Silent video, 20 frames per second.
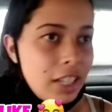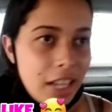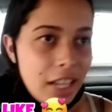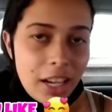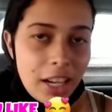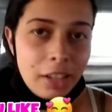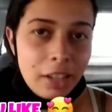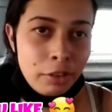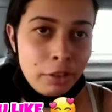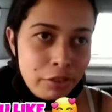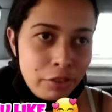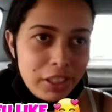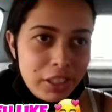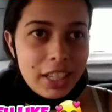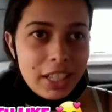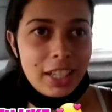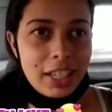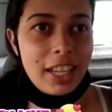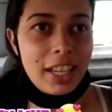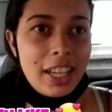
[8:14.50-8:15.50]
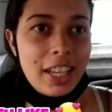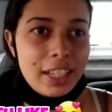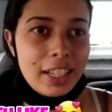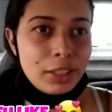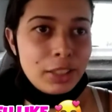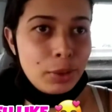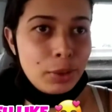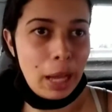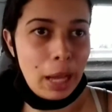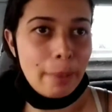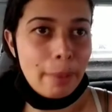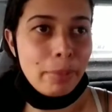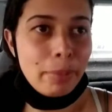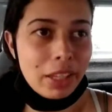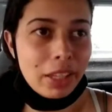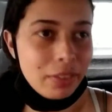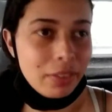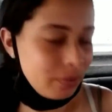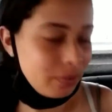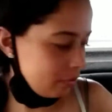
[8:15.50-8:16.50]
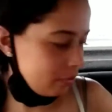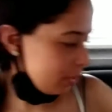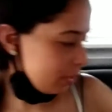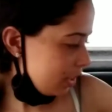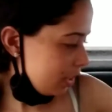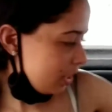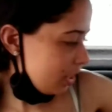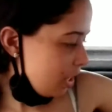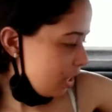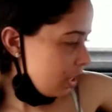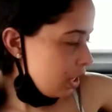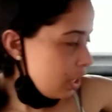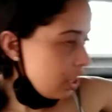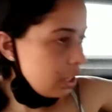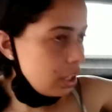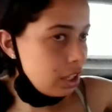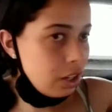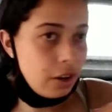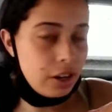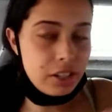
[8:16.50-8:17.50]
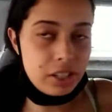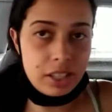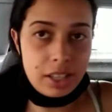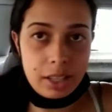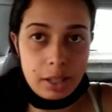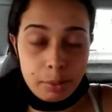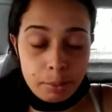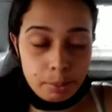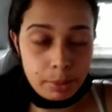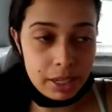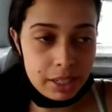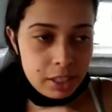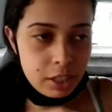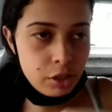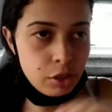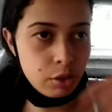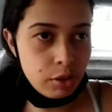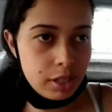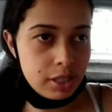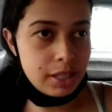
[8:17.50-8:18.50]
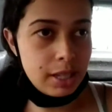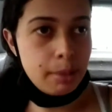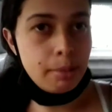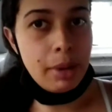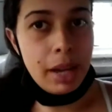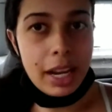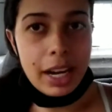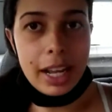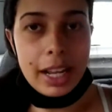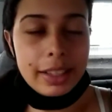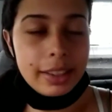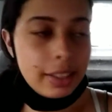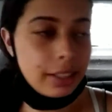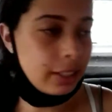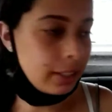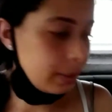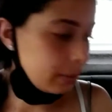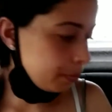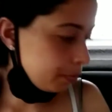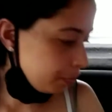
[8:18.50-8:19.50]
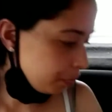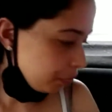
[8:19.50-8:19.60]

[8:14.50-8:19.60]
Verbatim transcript: ela não fica na, no caminho. E eu acho que tem bastante coisinha barata ali.